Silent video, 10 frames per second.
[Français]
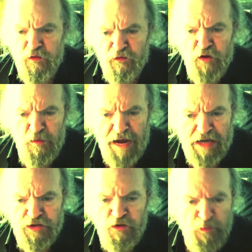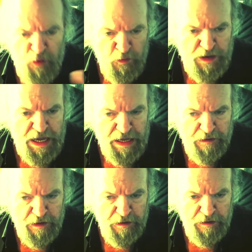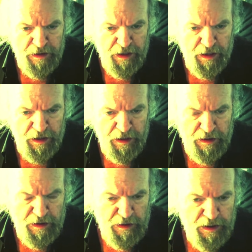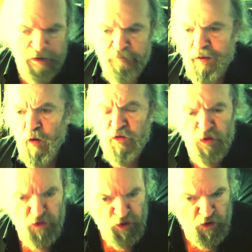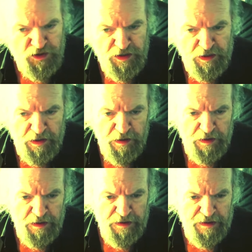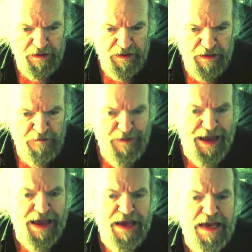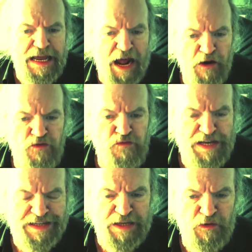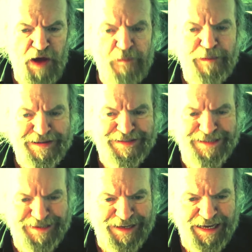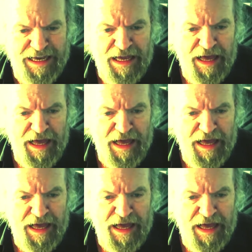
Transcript: fromage de brebis, pas autre chose mais il a en lui cette capacité